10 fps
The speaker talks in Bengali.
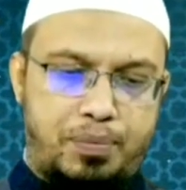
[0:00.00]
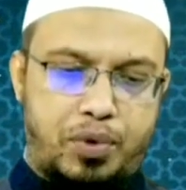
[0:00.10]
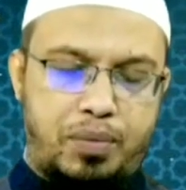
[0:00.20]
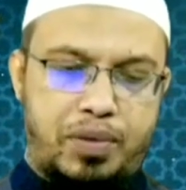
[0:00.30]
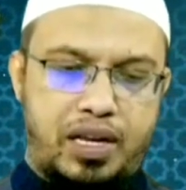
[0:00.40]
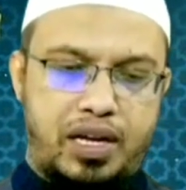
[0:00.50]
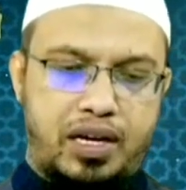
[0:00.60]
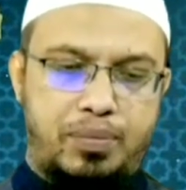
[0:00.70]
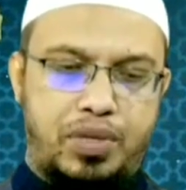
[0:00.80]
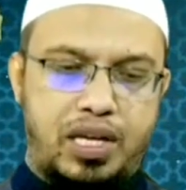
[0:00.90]
এরপরে
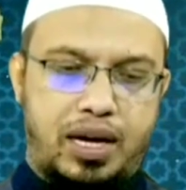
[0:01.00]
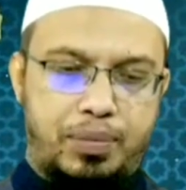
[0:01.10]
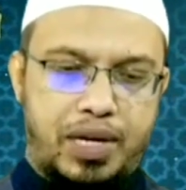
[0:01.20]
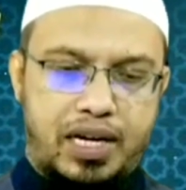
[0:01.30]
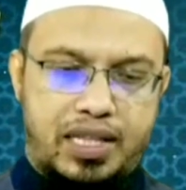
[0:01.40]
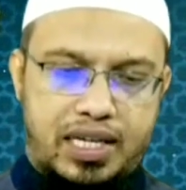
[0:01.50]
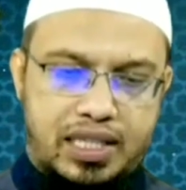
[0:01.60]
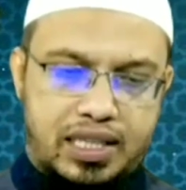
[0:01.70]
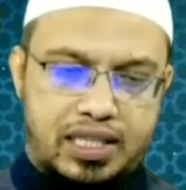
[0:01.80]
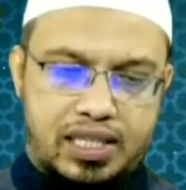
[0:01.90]
মারিয়া কিপ্তিয়া আপনি আড়ি
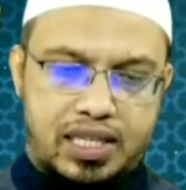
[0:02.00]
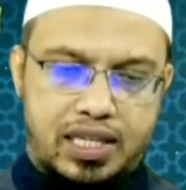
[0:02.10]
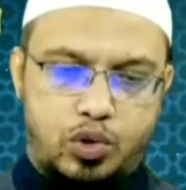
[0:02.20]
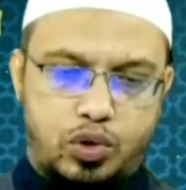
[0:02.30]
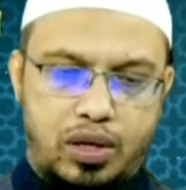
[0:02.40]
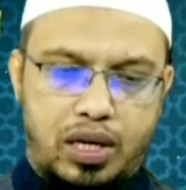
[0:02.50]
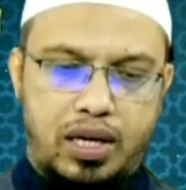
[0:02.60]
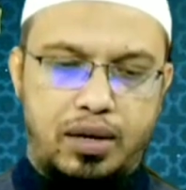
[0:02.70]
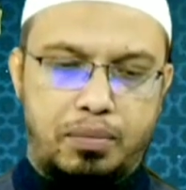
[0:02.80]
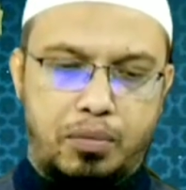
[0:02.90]
থেকে জানতে চেয়েছেন যদি
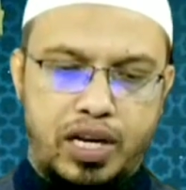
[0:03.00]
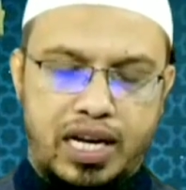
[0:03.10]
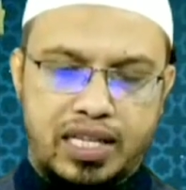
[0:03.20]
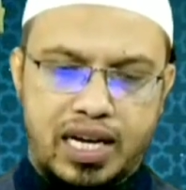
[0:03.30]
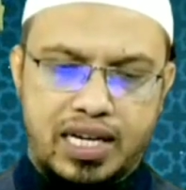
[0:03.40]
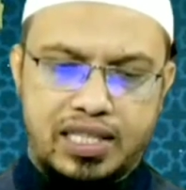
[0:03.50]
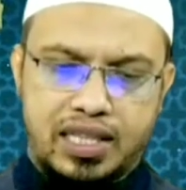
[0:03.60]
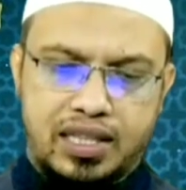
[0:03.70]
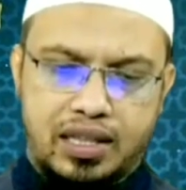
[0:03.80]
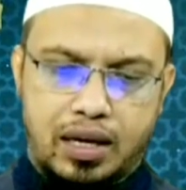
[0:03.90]
মনে না থাকে
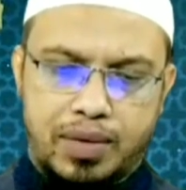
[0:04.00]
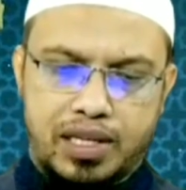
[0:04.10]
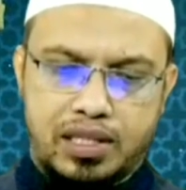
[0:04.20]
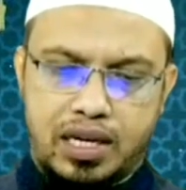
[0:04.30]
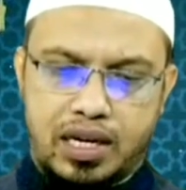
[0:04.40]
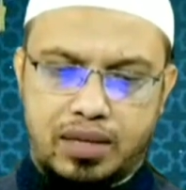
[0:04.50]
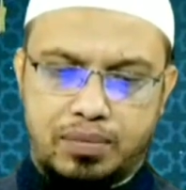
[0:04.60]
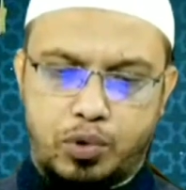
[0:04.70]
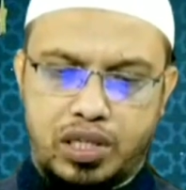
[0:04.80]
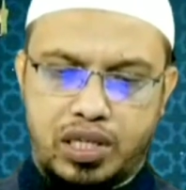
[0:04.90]
যে নামাজ তিন
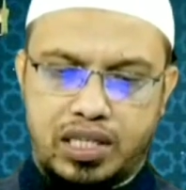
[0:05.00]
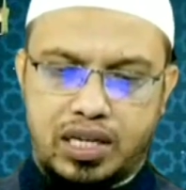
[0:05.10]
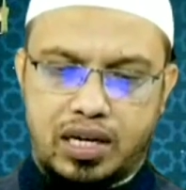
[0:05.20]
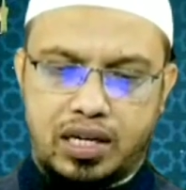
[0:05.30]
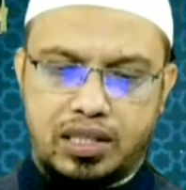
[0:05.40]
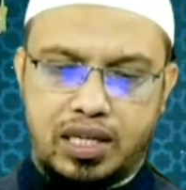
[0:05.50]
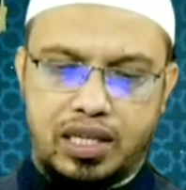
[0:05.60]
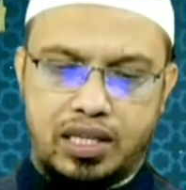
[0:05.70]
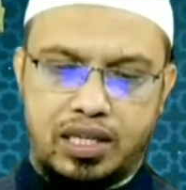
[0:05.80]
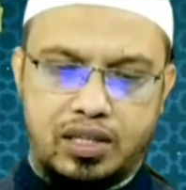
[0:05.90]
রাগাত পড়ছি নাকি চার রাগাত
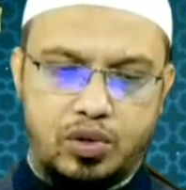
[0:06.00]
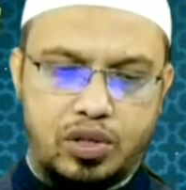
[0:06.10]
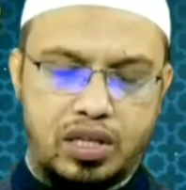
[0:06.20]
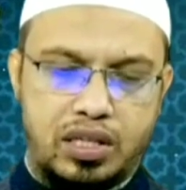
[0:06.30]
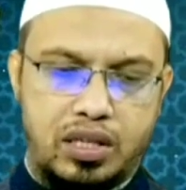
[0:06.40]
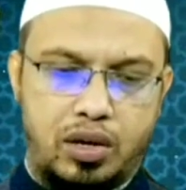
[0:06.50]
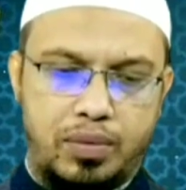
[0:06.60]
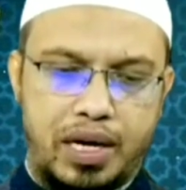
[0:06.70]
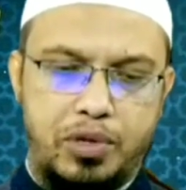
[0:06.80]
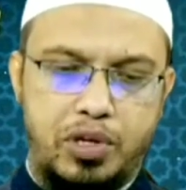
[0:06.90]
সেক্ষেত্রে কি সেওসেদা দিতে
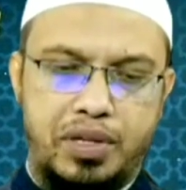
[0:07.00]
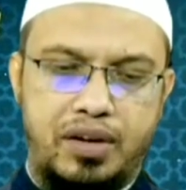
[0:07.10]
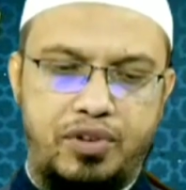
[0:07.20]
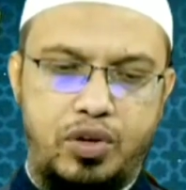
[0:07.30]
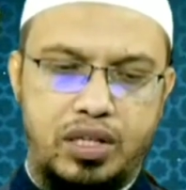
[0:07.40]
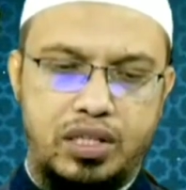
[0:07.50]
হবে এ বিষয়ে আমাদের একটা